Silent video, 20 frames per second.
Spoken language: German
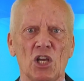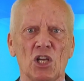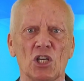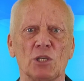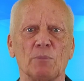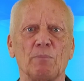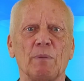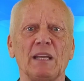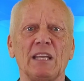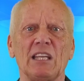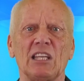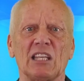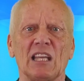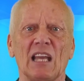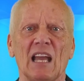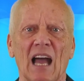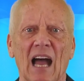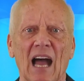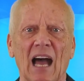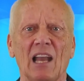
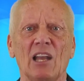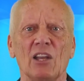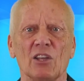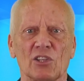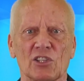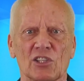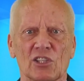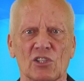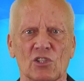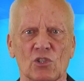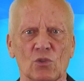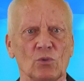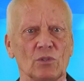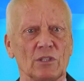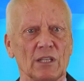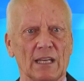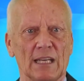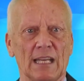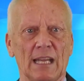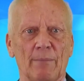sprich alles zu
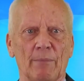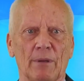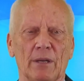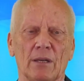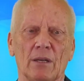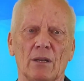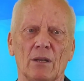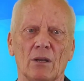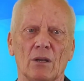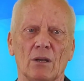unternehmen,